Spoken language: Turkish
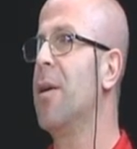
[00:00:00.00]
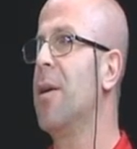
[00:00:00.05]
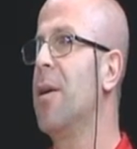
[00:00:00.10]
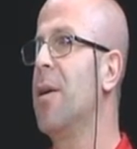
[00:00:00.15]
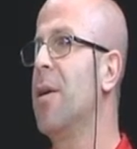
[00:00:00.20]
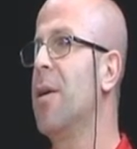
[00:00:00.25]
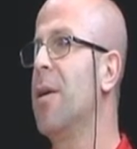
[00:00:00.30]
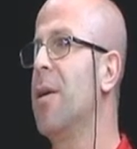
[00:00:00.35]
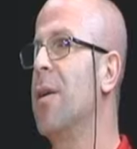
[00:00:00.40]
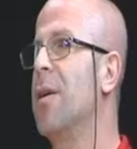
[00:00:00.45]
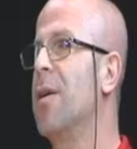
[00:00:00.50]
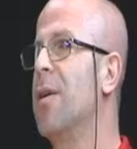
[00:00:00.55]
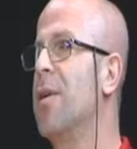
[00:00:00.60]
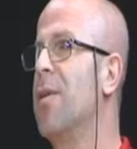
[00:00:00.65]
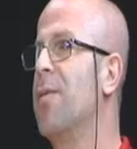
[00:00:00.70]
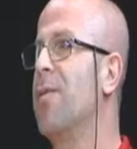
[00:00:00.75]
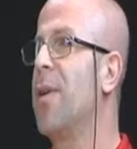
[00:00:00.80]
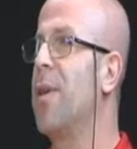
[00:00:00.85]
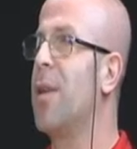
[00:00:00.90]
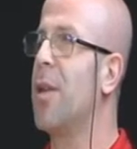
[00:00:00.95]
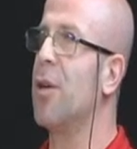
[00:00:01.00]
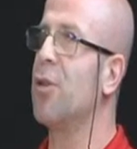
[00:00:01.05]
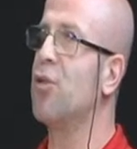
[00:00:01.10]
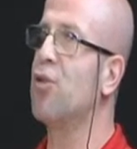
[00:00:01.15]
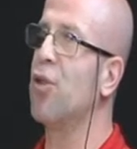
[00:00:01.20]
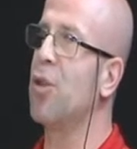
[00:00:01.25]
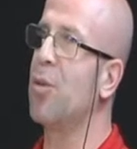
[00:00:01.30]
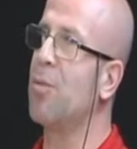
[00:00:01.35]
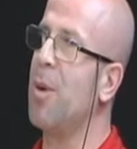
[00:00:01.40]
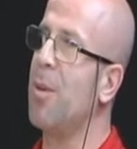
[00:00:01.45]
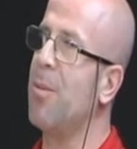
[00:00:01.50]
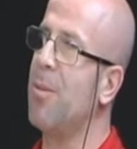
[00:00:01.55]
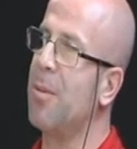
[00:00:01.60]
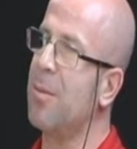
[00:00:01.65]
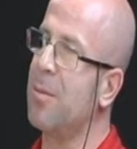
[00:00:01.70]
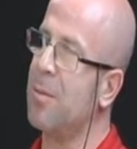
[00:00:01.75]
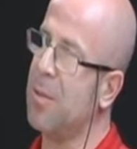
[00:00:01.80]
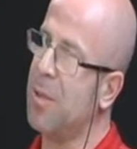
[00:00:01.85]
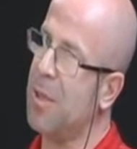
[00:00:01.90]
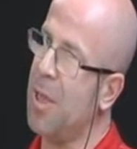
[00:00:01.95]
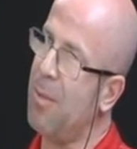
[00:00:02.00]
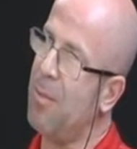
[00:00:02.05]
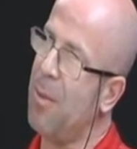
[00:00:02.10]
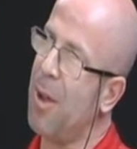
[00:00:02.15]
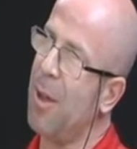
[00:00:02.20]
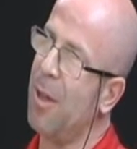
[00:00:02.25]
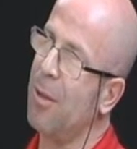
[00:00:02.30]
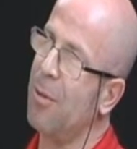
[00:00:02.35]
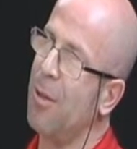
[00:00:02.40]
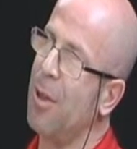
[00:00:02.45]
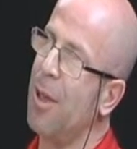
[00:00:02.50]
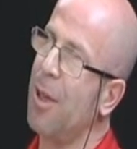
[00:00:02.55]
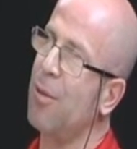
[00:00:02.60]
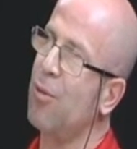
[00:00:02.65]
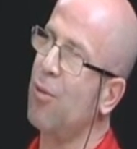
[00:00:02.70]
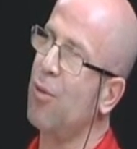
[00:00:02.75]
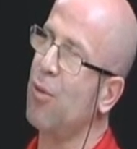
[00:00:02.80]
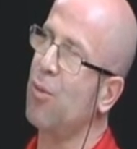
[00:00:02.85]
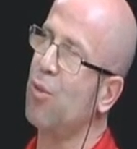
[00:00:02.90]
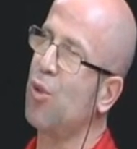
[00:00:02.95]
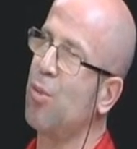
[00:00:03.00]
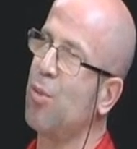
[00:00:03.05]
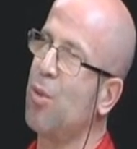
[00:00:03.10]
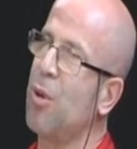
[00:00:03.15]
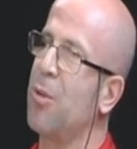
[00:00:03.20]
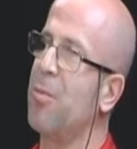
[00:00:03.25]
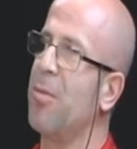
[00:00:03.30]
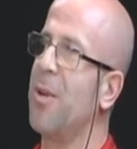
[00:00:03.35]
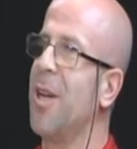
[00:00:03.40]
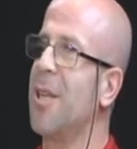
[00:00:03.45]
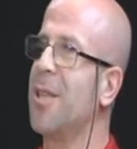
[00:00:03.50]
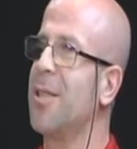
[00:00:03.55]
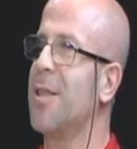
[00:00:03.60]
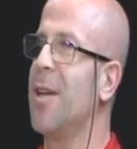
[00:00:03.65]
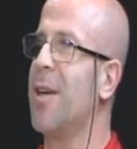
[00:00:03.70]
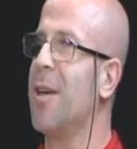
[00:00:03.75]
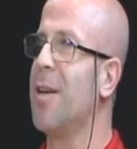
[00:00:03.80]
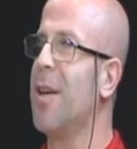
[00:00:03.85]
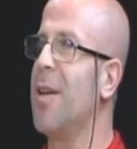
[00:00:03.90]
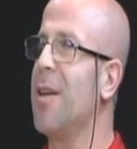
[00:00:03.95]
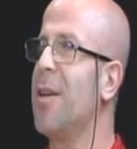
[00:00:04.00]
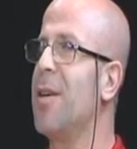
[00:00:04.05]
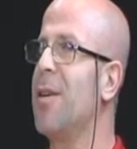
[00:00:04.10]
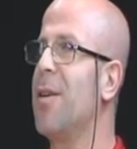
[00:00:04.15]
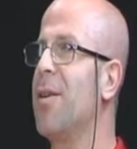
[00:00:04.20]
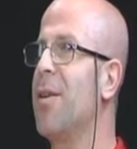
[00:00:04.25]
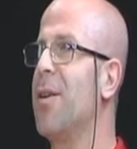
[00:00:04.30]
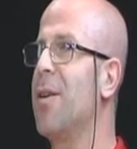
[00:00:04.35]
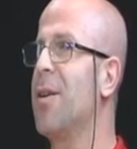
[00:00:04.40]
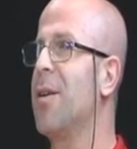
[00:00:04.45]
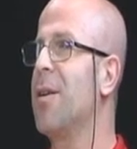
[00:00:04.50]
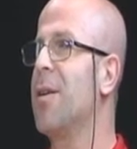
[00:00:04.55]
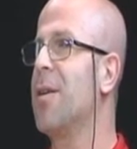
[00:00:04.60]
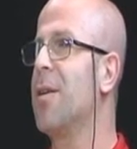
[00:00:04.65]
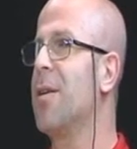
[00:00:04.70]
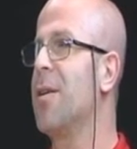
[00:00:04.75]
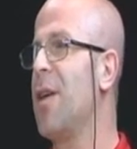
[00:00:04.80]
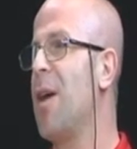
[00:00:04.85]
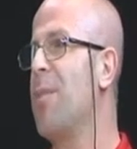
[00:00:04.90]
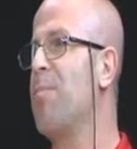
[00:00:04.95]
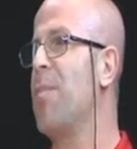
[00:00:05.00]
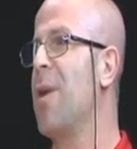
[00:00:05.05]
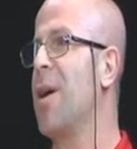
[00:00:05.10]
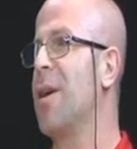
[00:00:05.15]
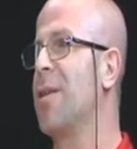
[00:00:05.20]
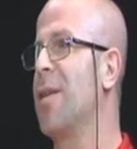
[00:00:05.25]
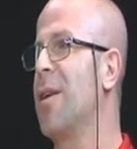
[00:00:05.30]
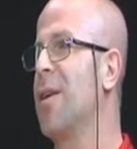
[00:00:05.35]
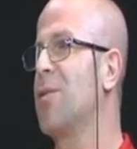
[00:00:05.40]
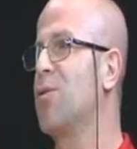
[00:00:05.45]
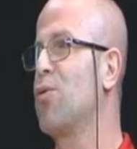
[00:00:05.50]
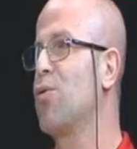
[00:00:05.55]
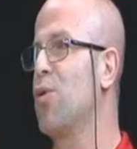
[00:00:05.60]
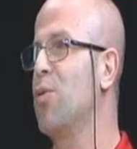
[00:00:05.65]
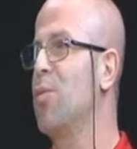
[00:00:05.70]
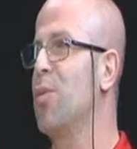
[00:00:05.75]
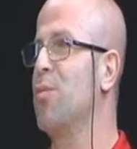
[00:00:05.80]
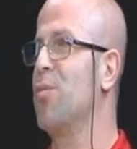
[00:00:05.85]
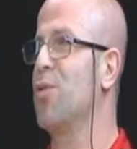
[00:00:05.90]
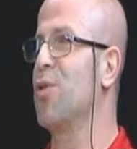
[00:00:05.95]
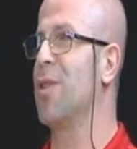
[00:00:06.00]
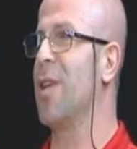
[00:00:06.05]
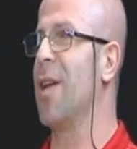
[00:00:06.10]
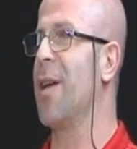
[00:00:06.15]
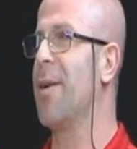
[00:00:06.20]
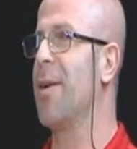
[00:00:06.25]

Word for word: e, federasyonumuza bağlı olan tüm spor branşlarını e, yapmaktayız kulübümüzde.